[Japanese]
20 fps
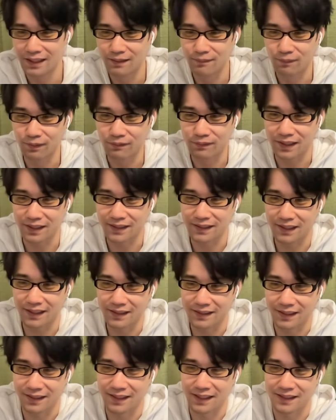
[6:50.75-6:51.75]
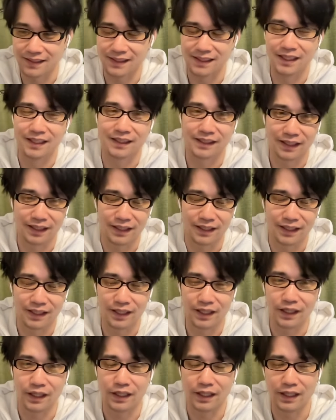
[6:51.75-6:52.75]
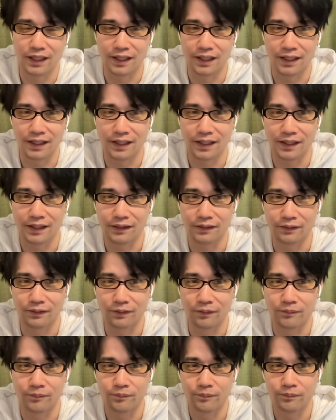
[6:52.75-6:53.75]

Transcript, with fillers: 僕も「ハンターハンター大好きなんではいえー、っと